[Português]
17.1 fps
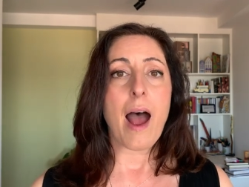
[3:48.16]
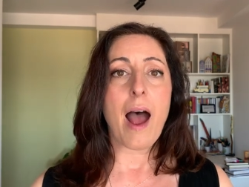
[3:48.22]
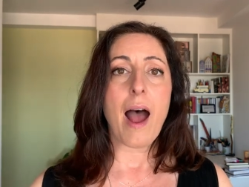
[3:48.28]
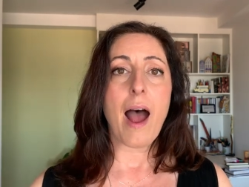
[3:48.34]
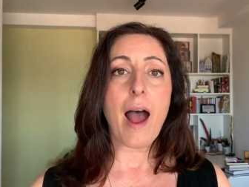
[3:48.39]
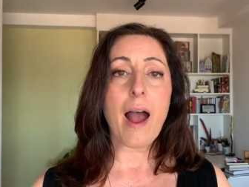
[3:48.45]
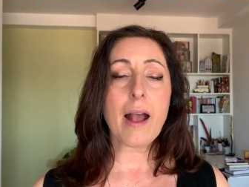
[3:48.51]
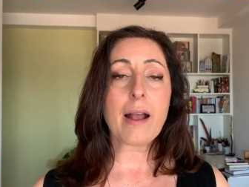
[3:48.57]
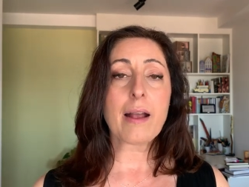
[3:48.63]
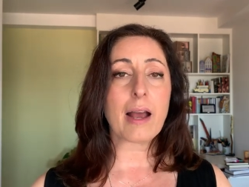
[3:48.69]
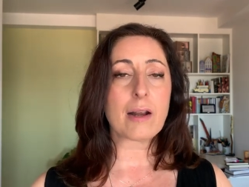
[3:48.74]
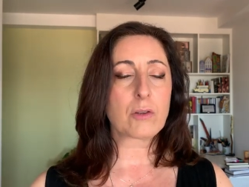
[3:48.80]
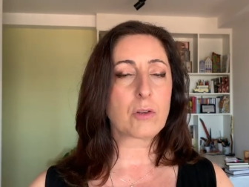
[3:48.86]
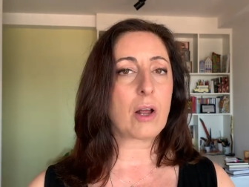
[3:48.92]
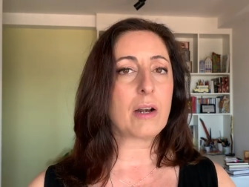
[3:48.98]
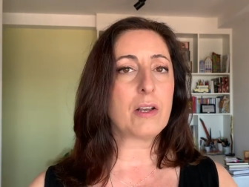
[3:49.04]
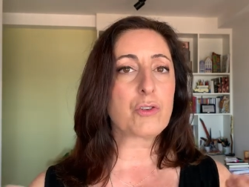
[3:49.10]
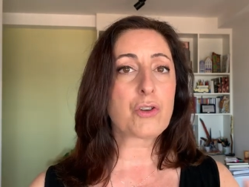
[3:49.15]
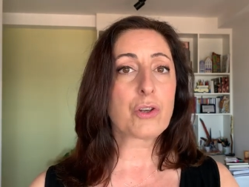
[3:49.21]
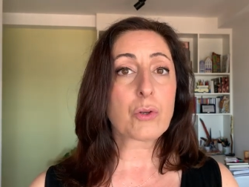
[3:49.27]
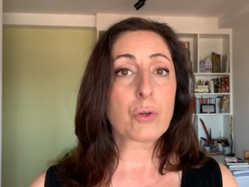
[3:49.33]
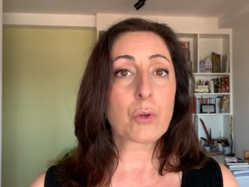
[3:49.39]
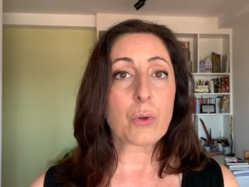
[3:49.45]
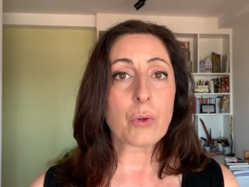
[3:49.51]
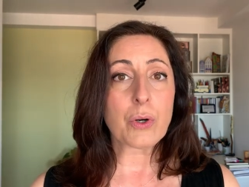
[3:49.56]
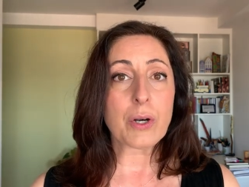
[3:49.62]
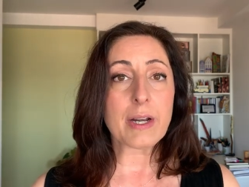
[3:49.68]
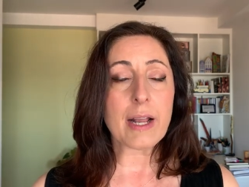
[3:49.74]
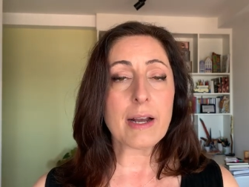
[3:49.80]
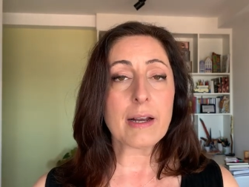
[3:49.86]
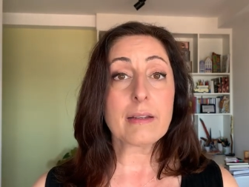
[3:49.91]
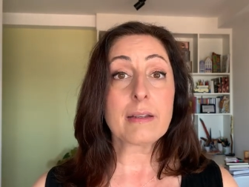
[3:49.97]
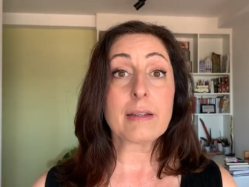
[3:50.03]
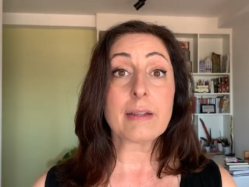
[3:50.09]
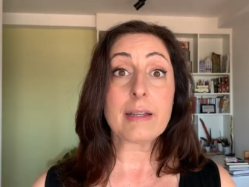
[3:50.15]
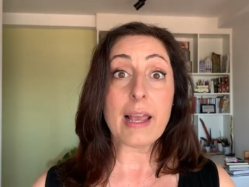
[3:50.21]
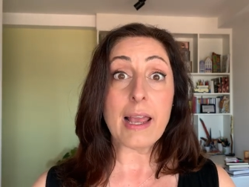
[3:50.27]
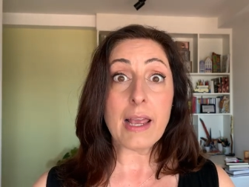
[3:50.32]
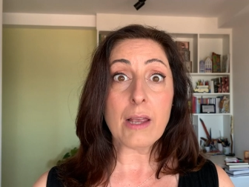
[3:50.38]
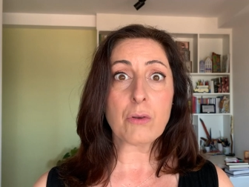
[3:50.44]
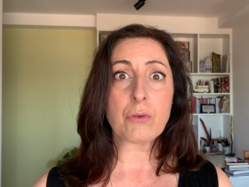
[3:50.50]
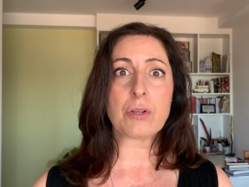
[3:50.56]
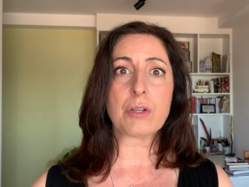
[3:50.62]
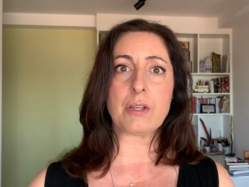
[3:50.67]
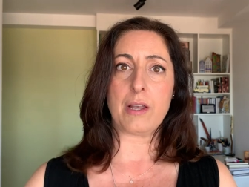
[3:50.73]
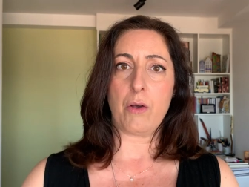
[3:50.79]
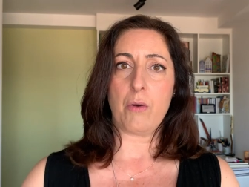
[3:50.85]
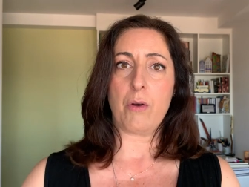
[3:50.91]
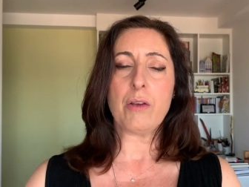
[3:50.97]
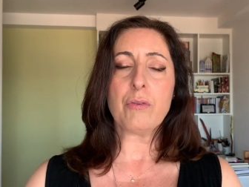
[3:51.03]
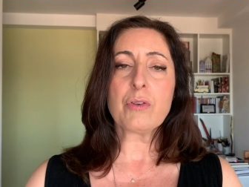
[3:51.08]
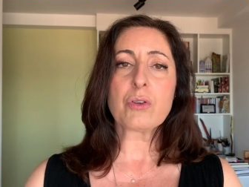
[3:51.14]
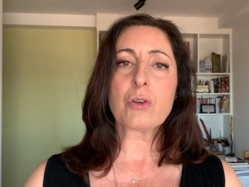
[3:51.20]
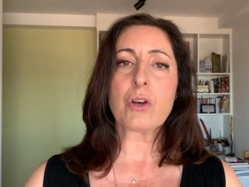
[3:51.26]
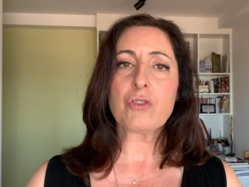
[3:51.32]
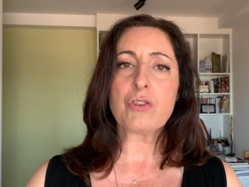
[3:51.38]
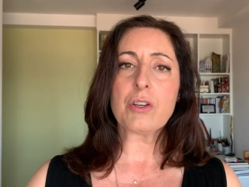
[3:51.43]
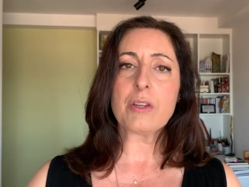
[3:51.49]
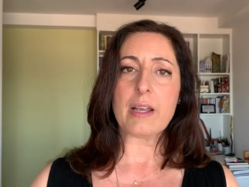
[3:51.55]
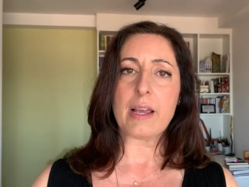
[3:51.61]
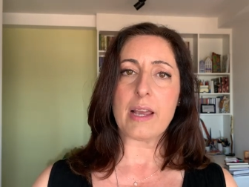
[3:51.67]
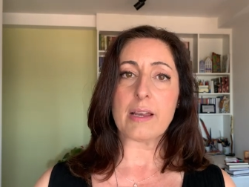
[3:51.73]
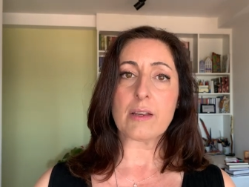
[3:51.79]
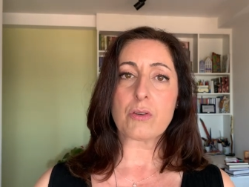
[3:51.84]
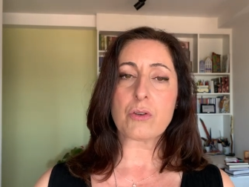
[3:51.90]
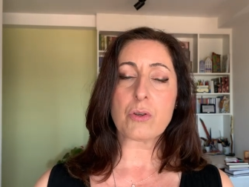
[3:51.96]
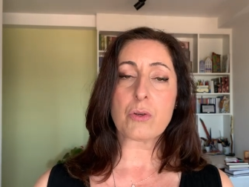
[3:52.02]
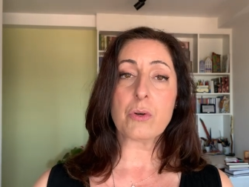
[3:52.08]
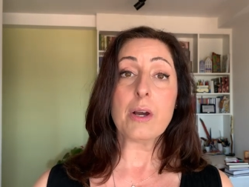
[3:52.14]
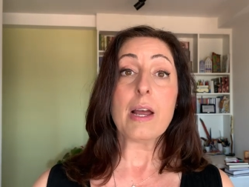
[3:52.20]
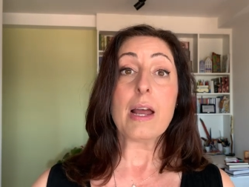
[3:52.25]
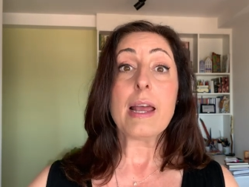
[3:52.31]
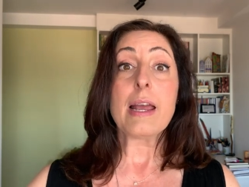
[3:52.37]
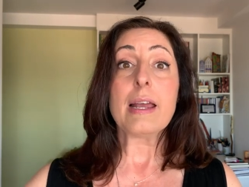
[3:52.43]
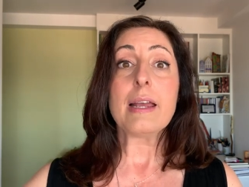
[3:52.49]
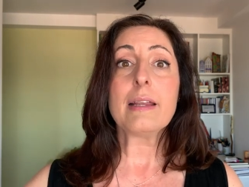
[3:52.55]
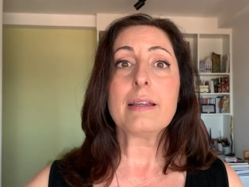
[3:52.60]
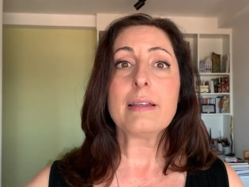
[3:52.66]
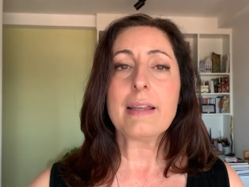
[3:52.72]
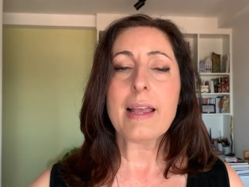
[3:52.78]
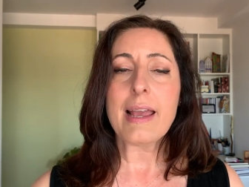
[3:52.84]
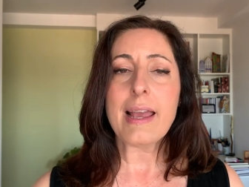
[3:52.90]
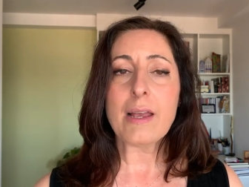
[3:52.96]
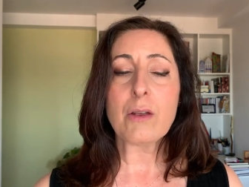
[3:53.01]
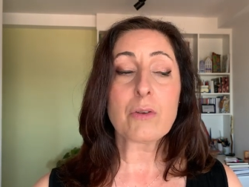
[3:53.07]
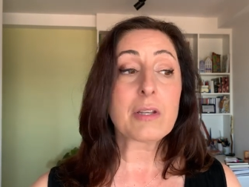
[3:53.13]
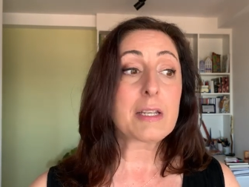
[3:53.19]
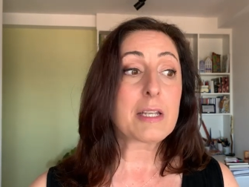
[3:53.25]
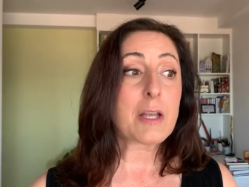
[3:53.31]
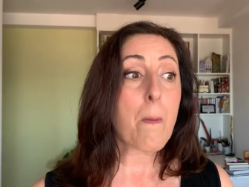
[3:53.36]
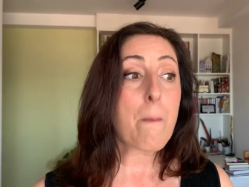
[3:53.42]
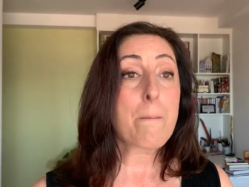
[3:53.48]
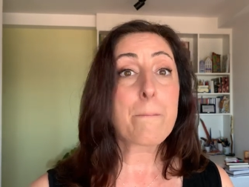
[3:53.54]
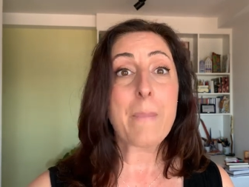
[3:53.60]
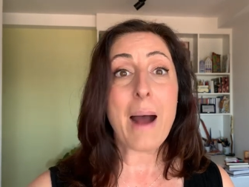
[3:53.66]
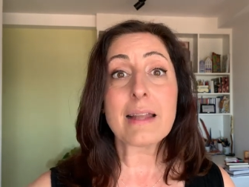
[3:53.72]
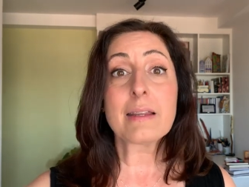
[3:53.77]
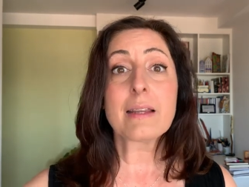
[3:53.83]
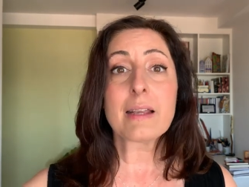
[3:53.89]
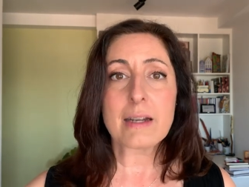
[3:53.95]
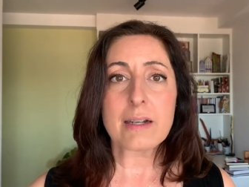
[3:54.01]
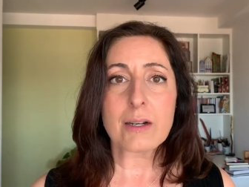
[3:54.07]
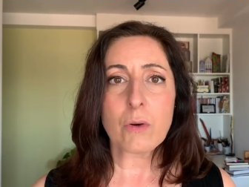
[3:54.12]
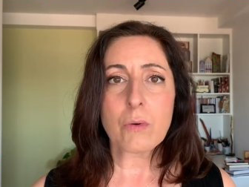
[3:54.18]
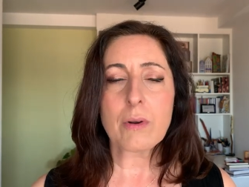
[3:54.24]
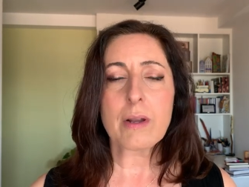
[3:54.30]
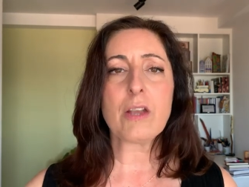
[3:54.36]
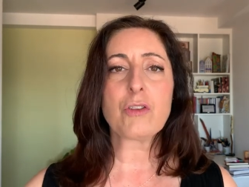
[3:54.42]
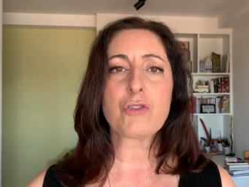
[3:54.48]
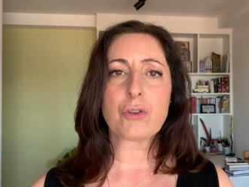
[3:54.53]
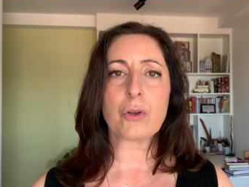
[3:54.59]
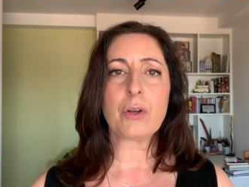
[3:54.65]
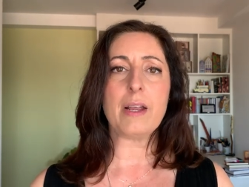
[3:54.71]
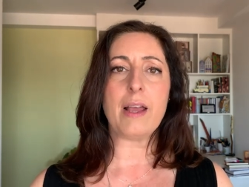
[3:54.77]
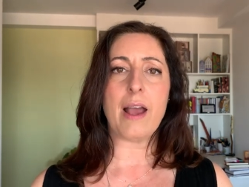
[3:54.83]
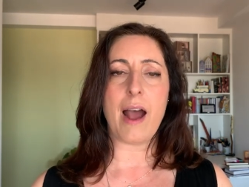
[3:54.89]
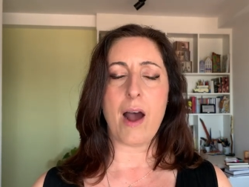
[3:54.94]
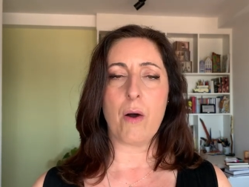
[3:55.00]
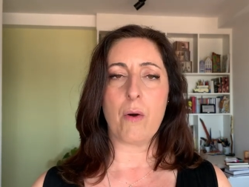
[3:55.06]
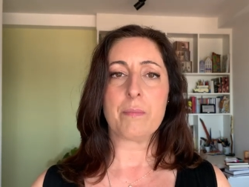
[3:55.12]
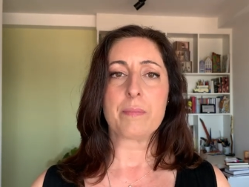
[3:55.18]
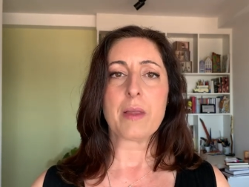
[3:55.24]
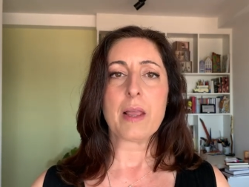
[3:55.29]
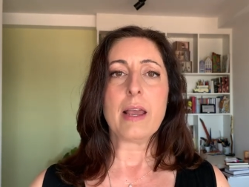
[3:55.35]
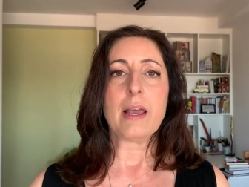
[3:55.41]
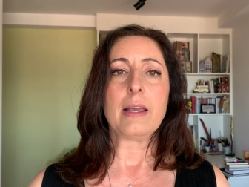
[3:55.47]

a Cartola Editora tem o seu revisor de texto e tem o seu padrão editorial.